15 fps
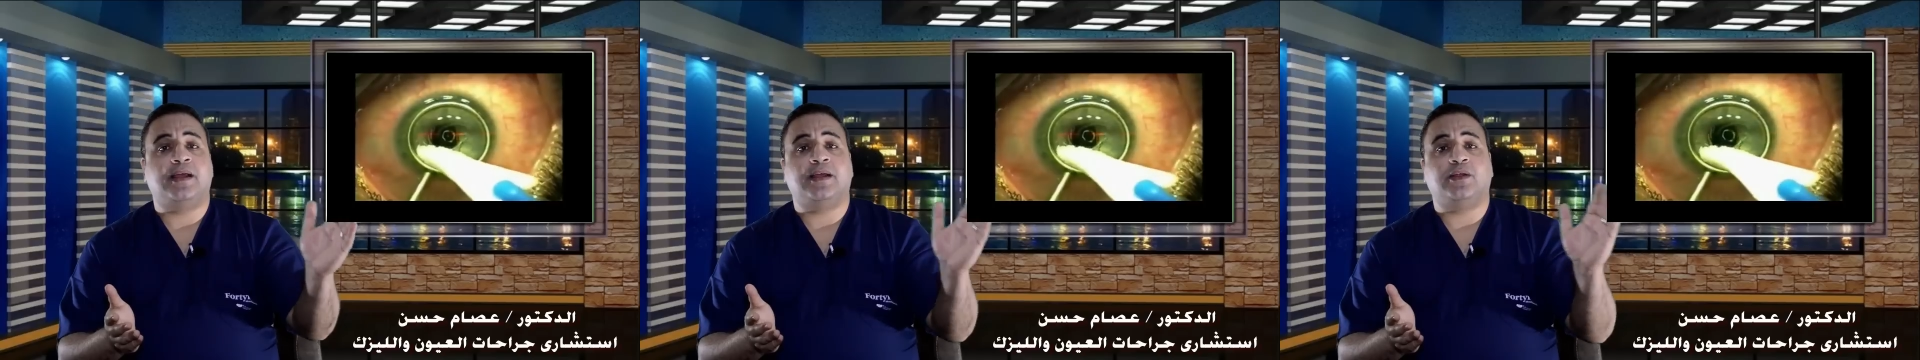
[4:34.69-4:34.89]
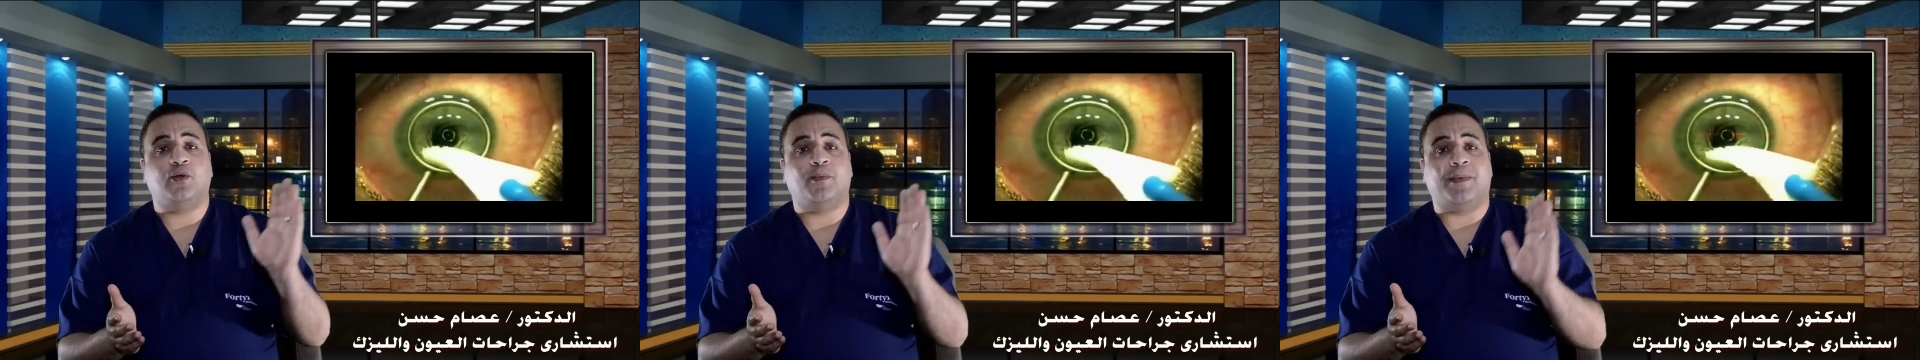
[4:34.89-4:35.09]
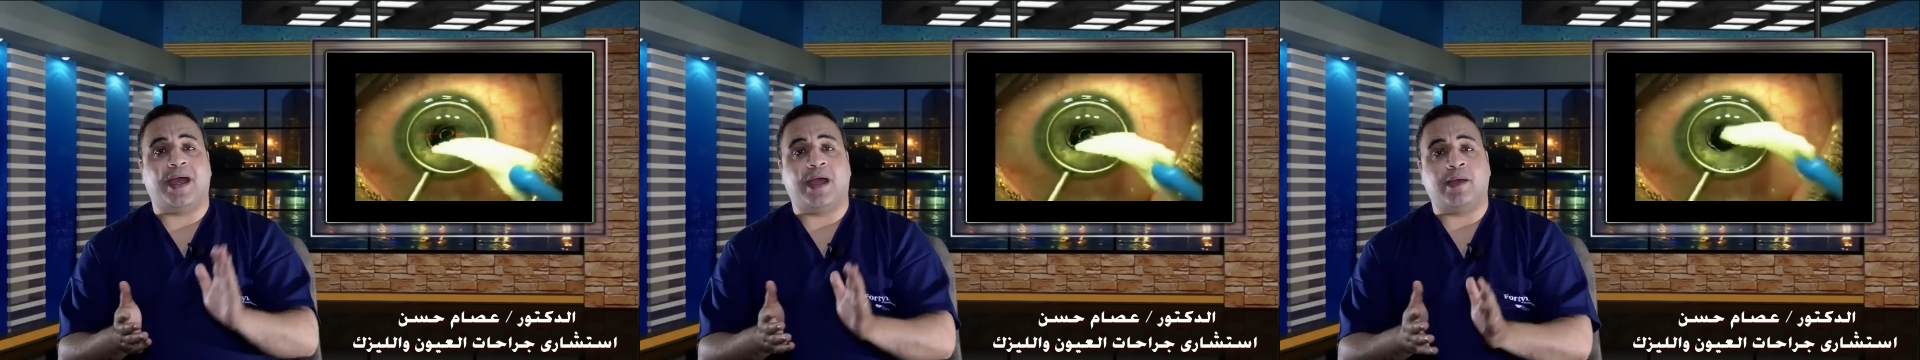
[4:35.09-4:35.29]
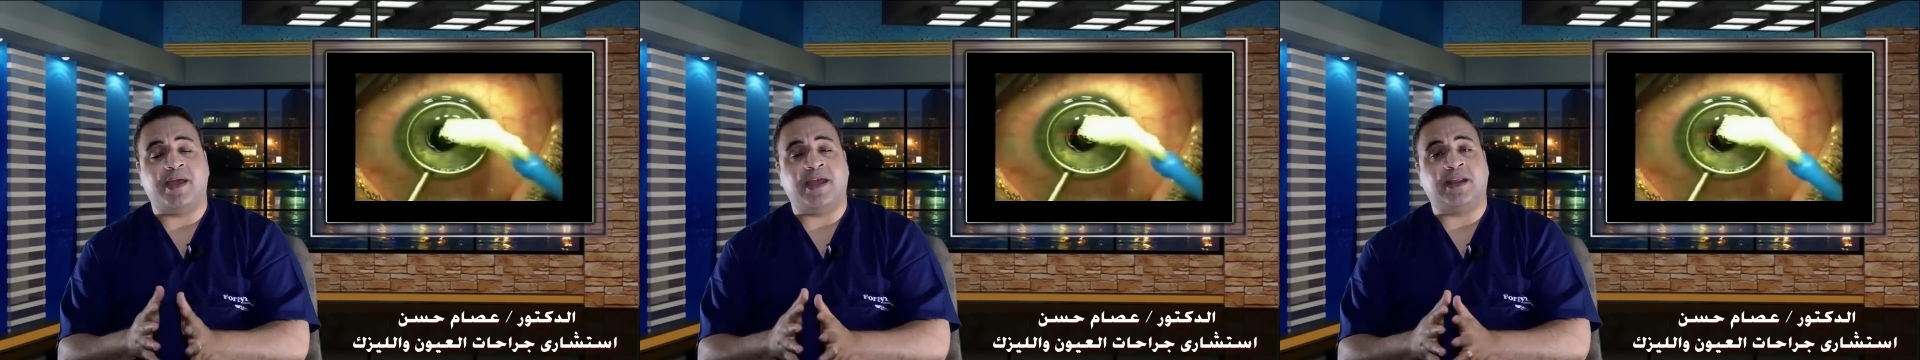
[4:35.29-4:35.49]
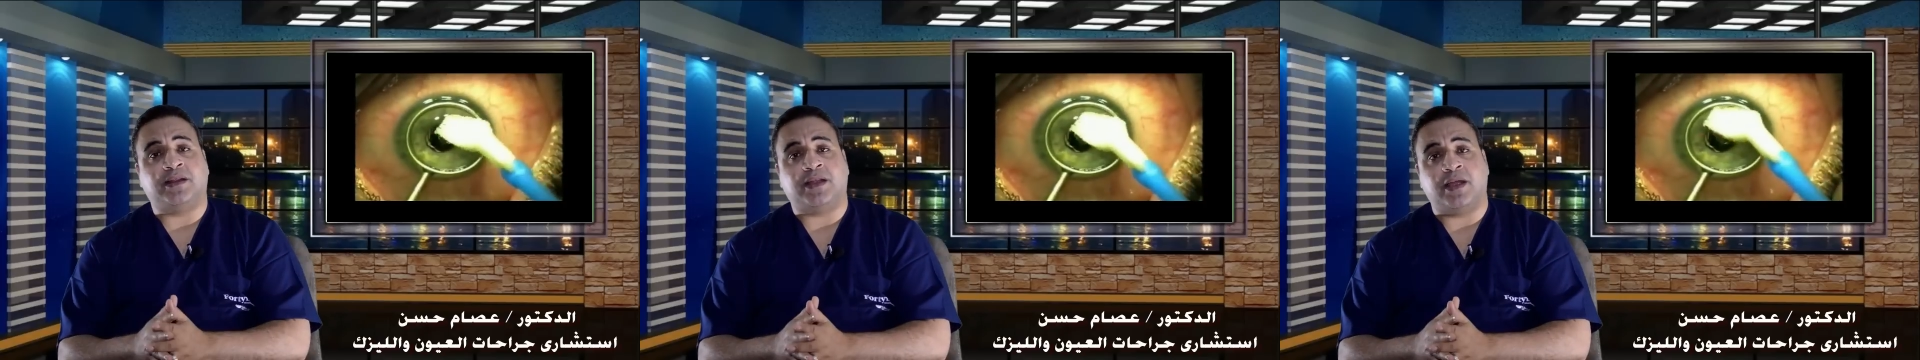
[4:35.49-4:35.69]
يبقى
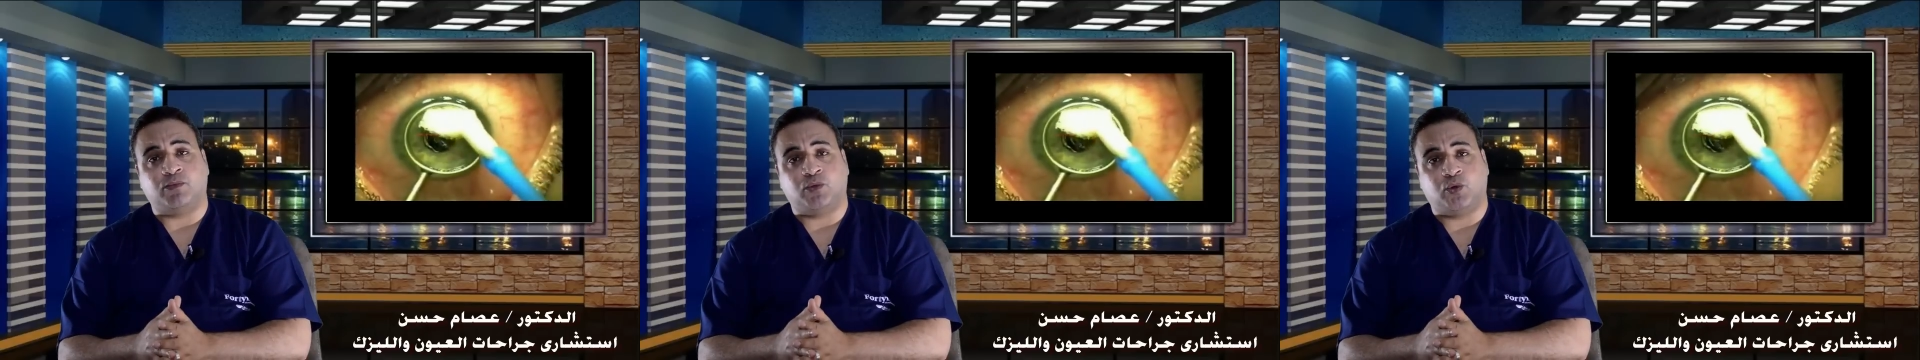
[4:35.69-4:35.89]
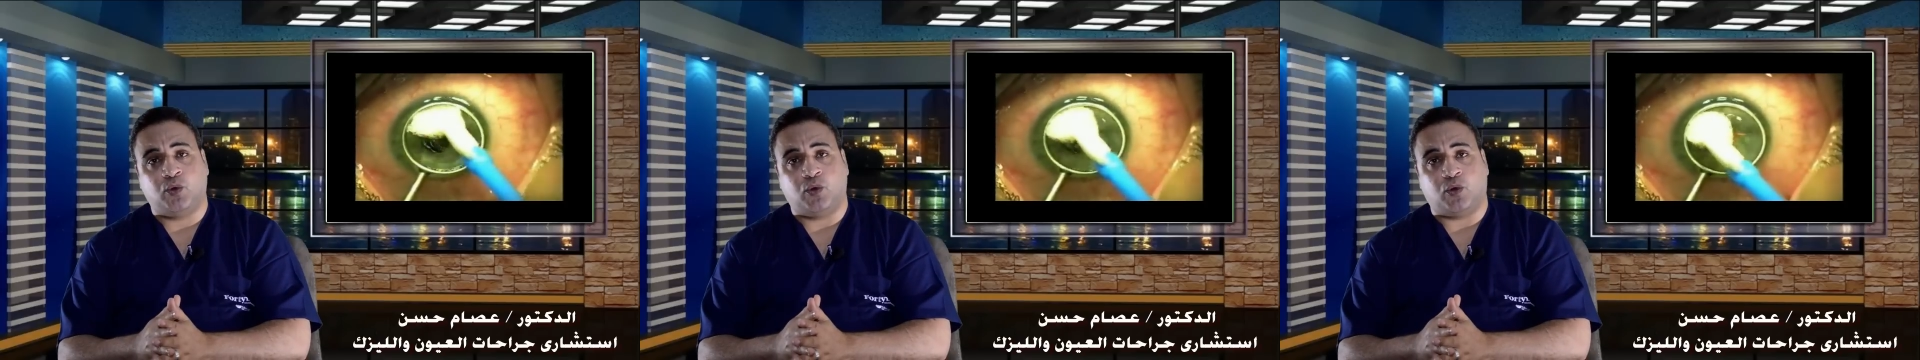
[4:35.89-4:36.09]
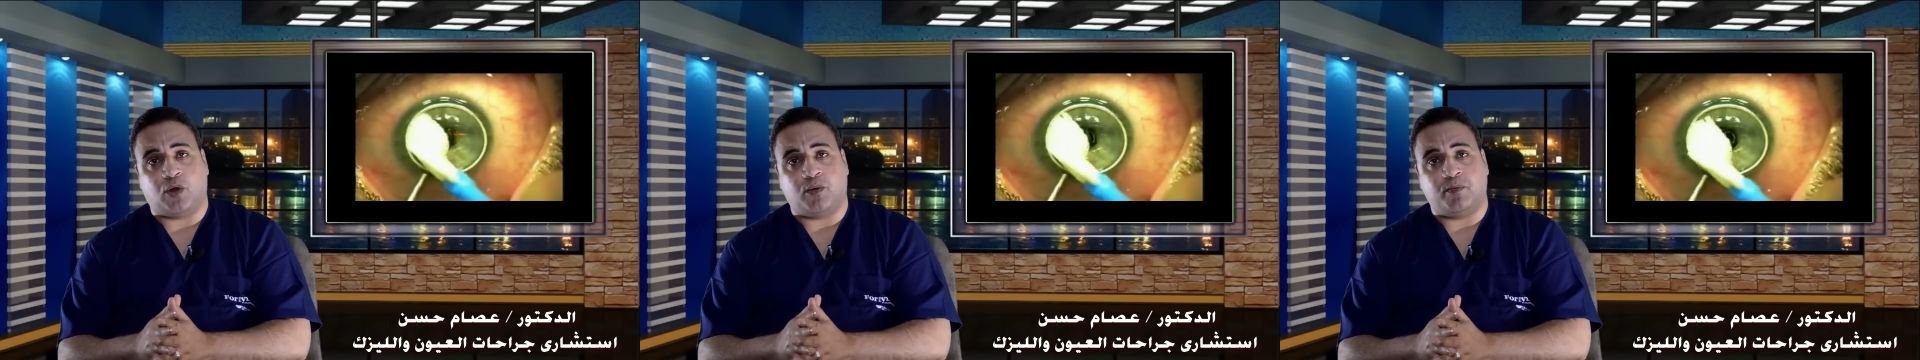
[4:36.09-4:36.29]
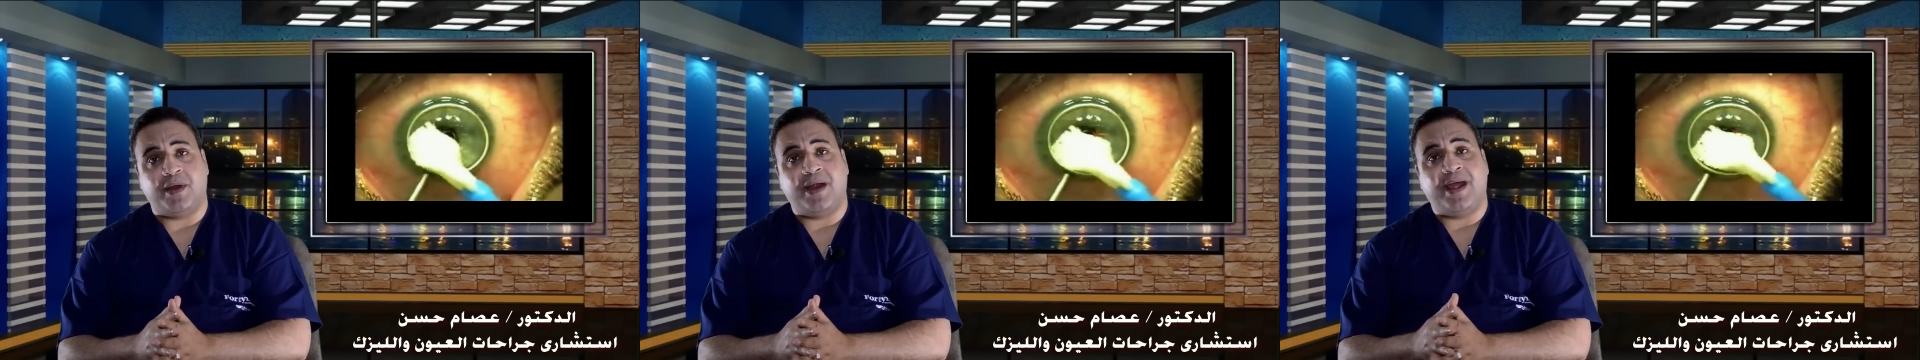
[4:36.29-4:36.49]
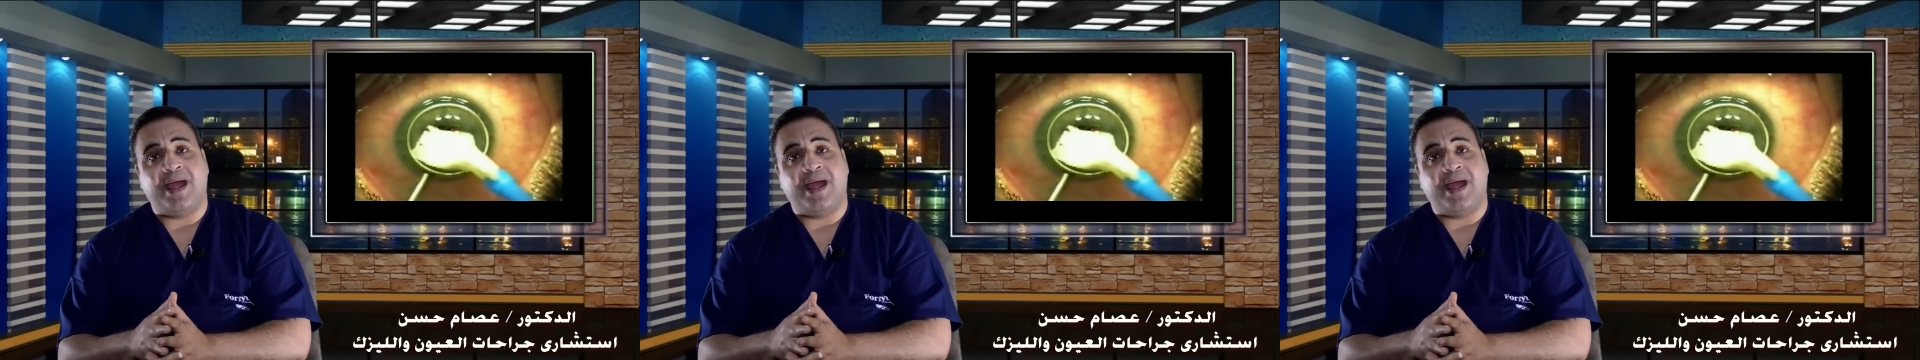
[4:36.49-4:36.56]
امان تام طول العمر